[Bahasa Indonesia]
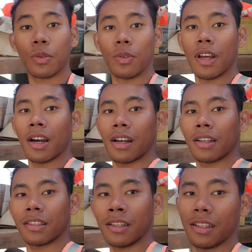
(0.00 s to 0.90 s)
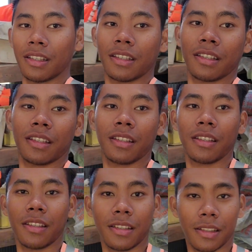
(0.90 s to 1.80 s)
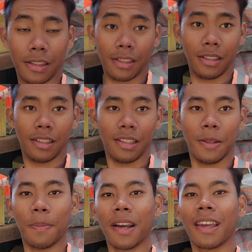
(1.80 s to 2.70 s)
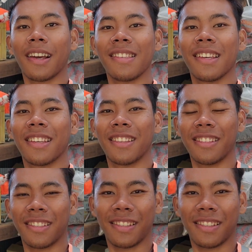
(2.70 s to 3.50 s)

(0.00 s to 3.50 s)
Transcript: gudang jadi dipakai aja gitu